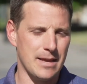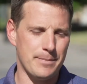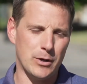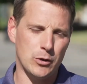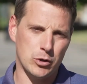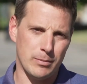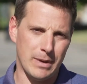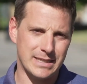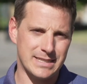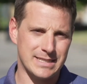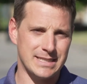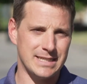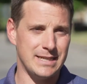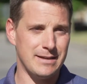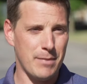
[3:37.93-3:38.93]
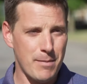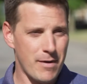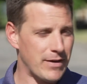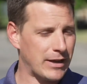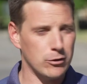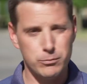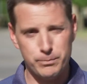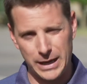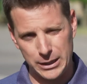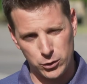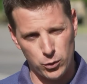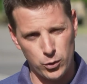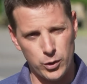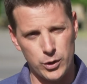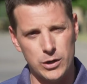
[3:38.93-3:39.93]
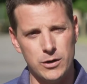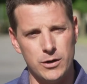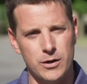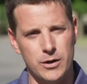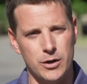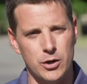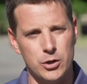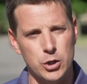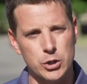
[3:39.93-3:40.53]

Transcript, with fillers: appels automatisés, même avec une patrouille euh,